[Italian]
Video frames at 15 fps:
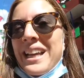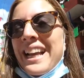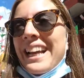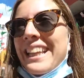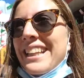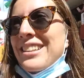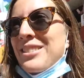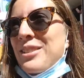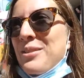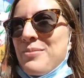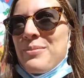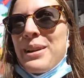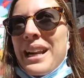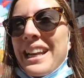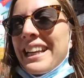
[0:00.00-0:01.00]
tunica, del
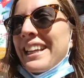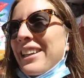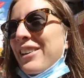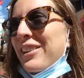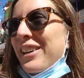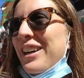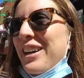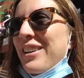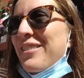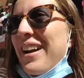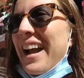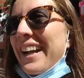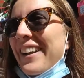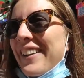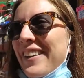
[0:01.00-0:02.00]
sombrero,
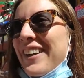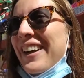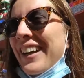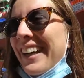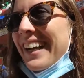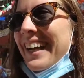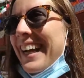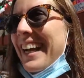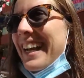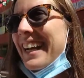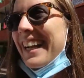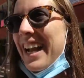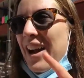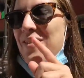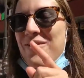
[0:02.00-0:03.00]
vengono
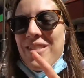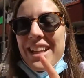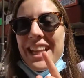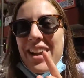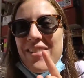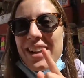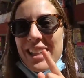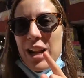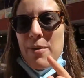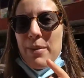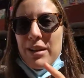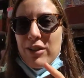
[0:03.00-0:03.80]
chiamate le